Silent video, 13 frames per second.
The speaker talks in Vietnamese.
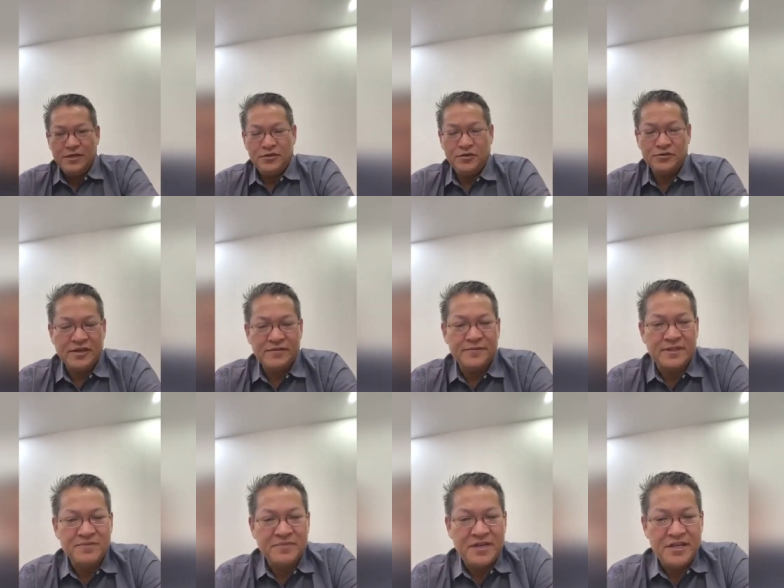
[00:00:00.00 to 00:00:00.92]
vô xe
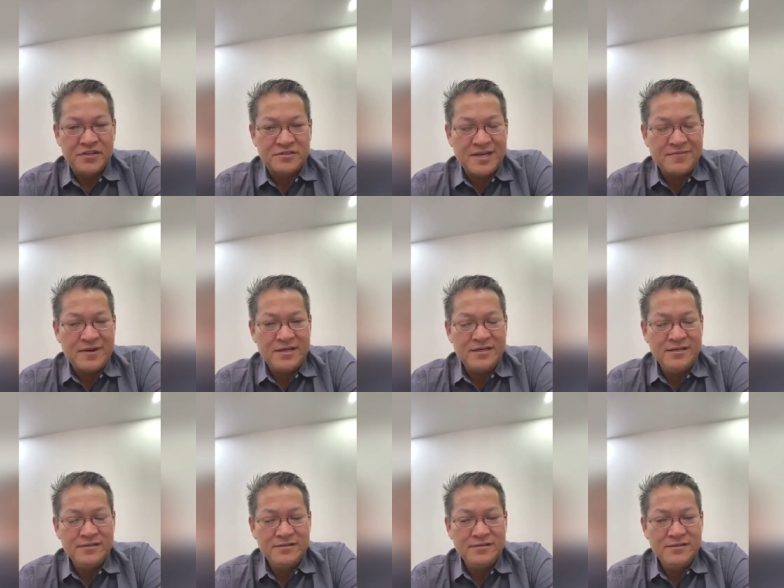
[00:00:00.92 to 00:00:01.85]
photo bị để vô shop hay
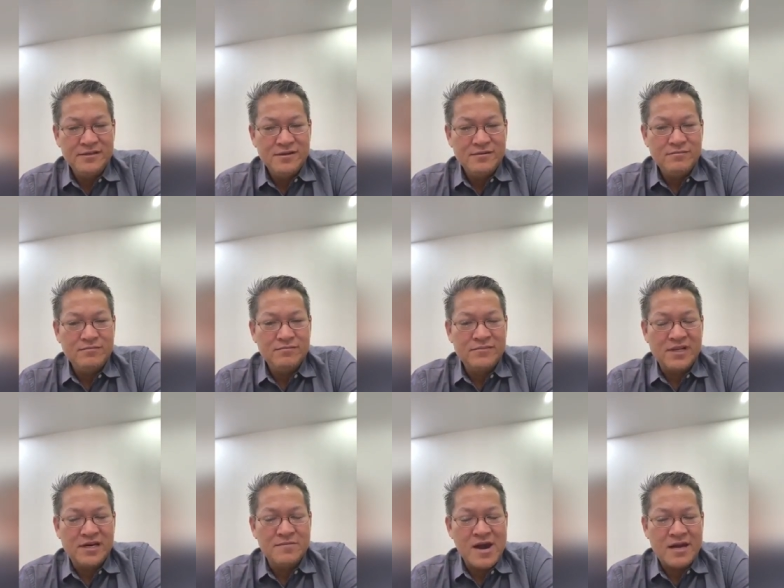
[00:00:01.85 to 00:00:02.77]

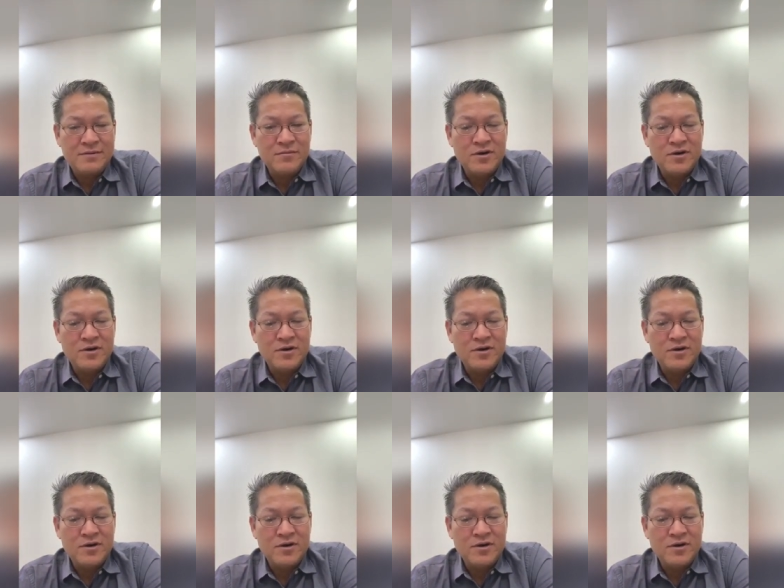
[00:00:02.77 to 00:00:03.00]
từ bạn